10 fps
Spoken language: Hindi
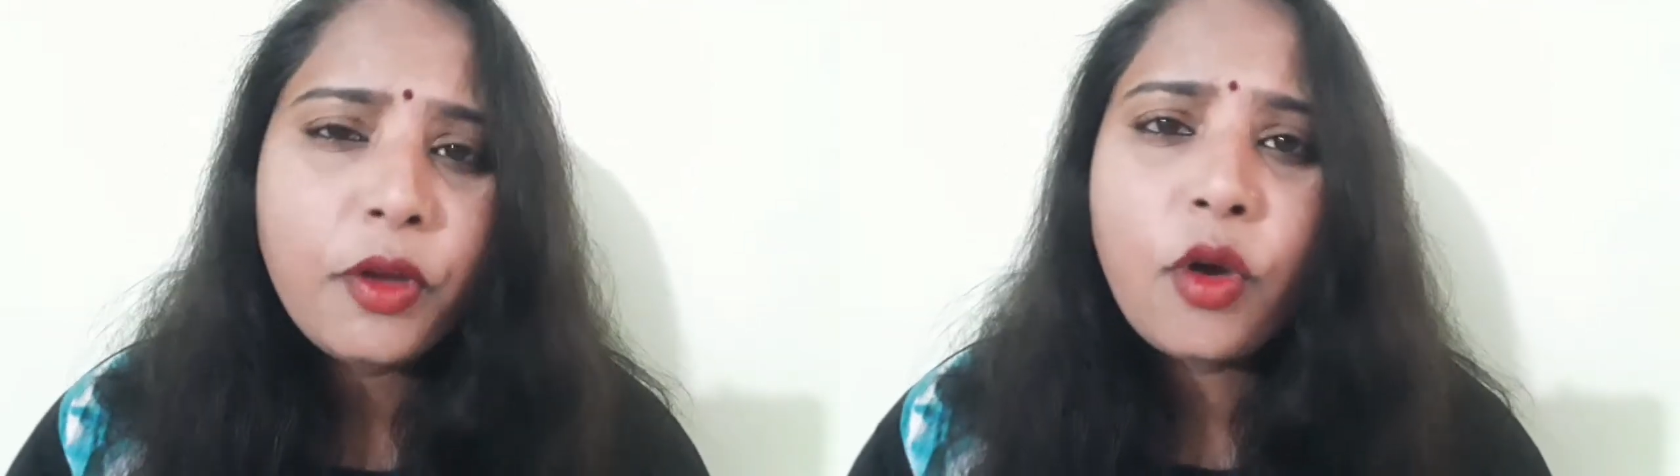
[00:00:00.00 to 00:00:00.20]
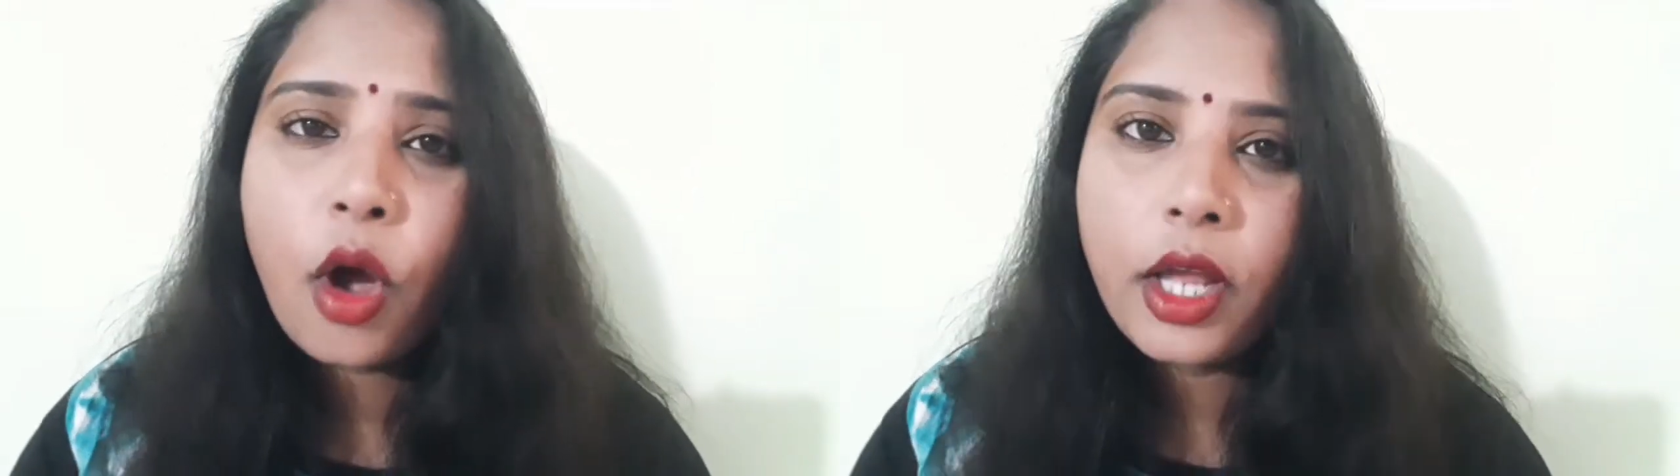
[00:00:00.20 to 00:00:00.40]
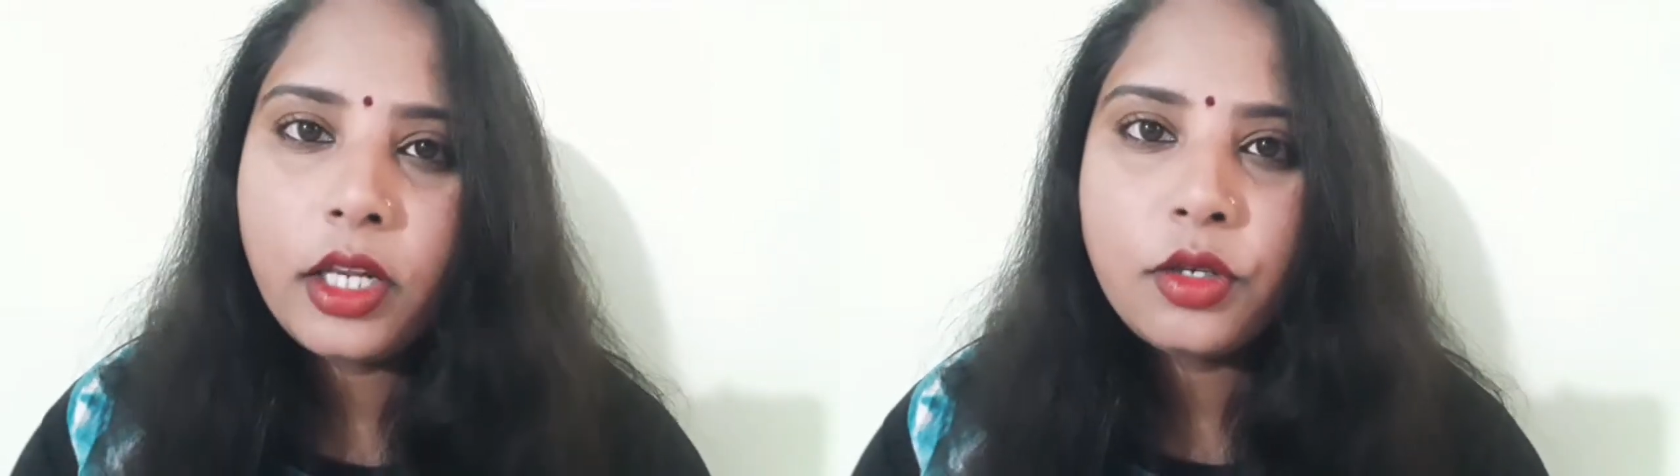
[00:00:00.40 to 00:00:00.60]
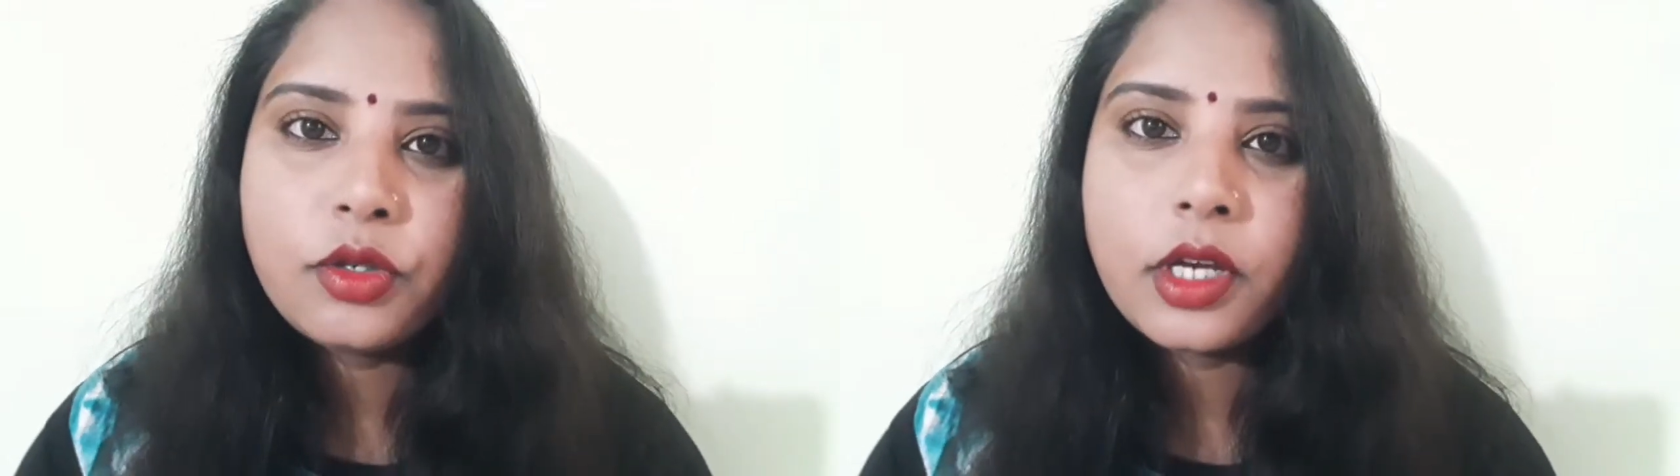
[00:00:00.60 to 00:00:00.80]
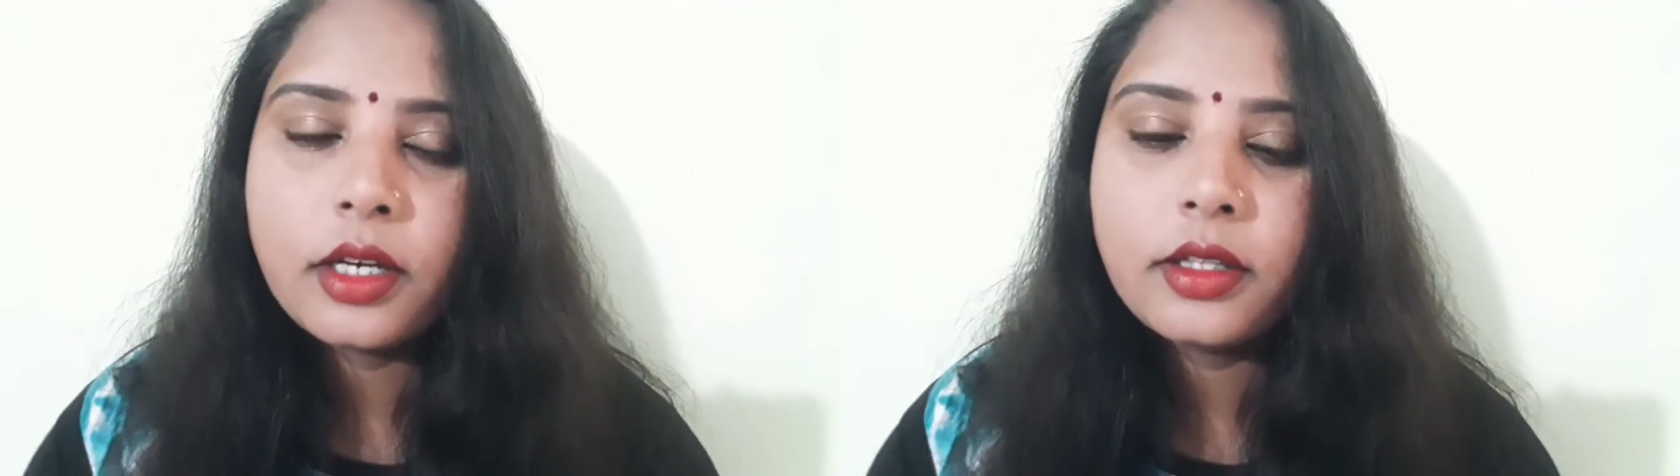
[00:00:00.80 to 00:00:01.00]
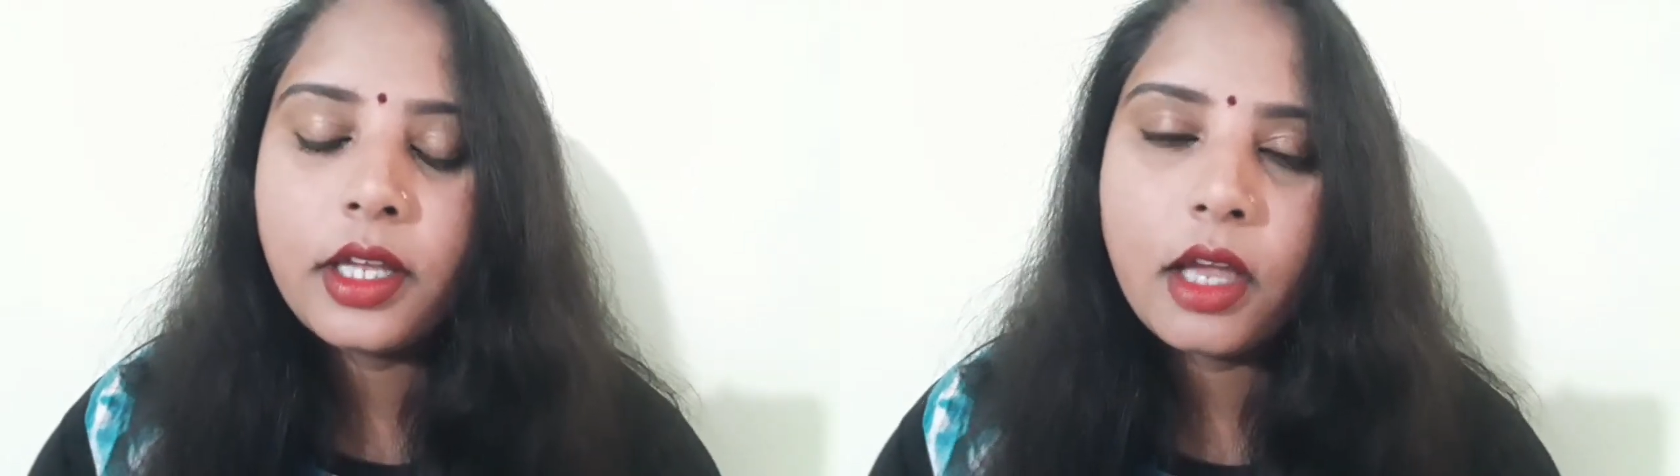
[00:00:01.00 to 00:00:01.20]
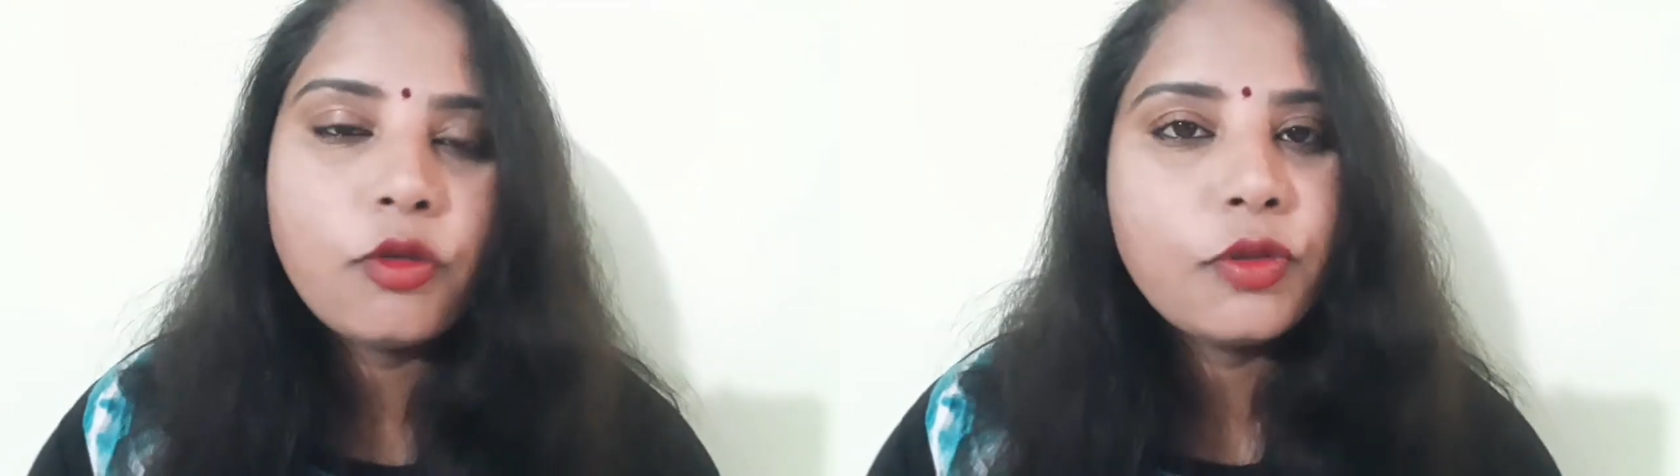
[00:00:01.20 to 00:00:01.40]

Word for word: भी ऑयल यूज़ करते हैं